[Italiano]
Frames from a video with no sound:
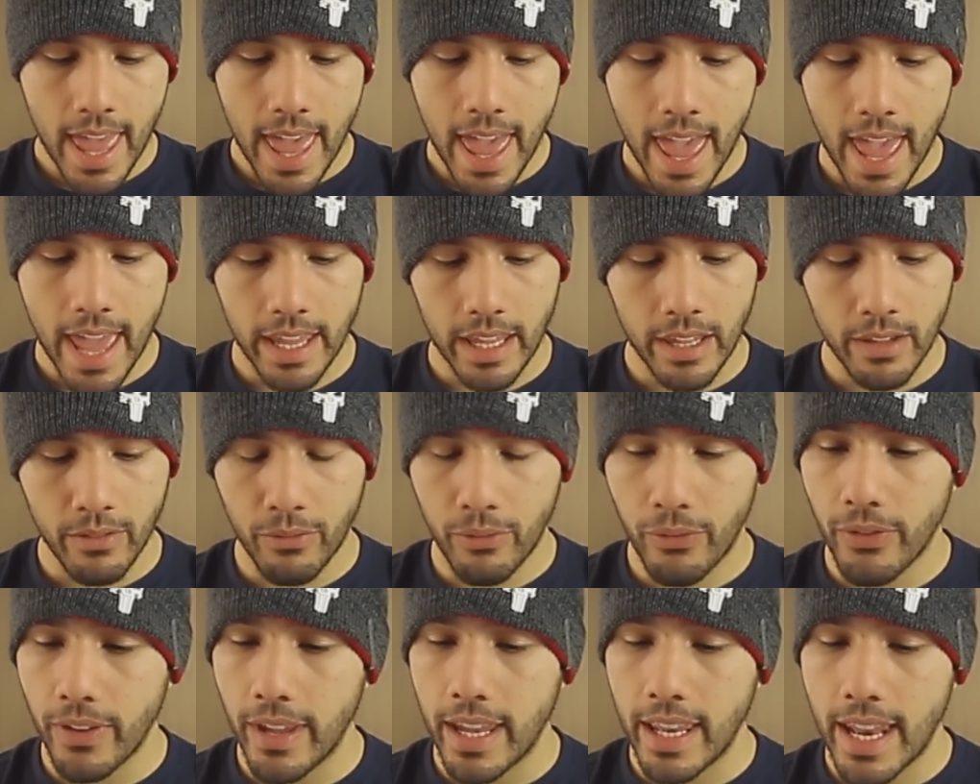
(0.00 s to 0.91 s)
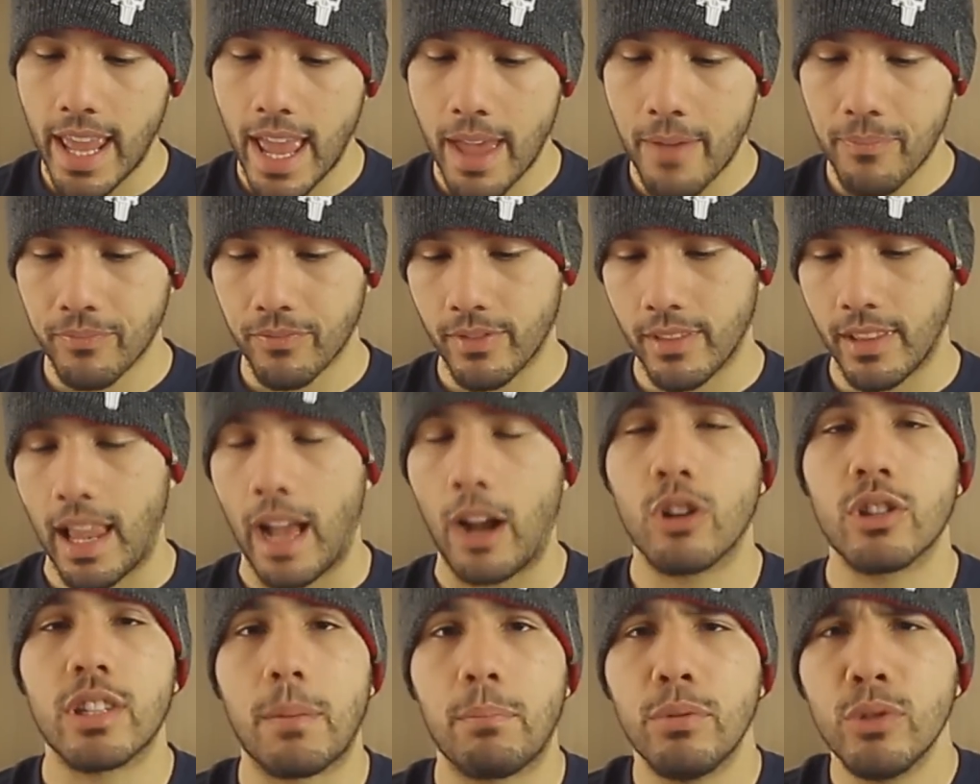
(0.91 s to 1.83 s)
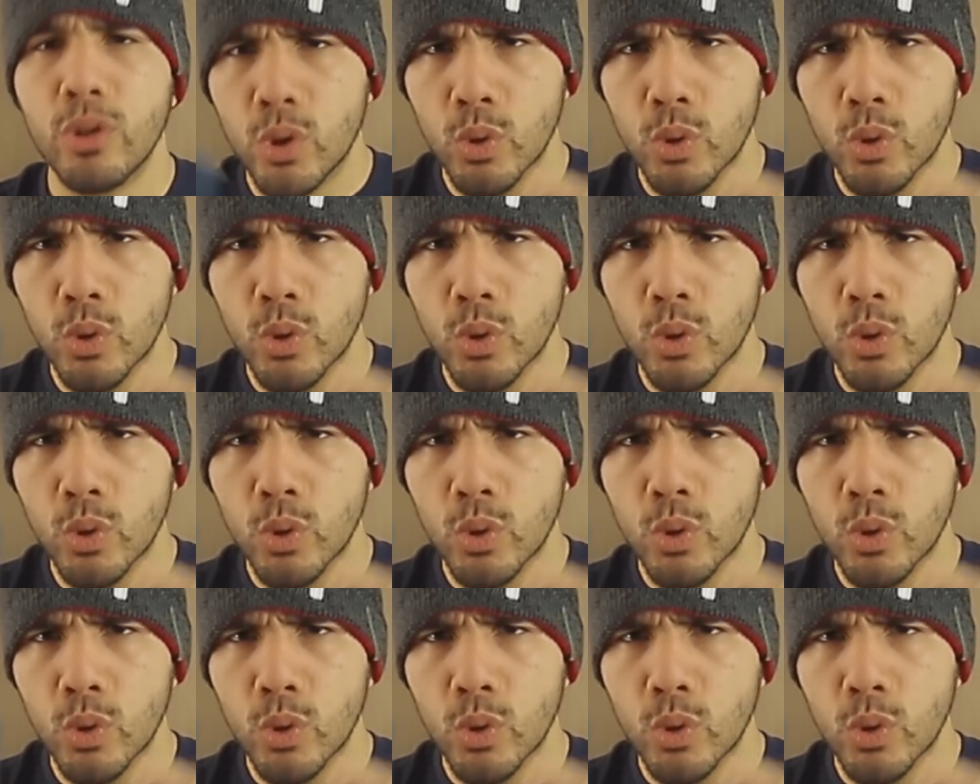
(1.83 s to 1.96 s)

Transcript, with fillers: E infine, la cosa più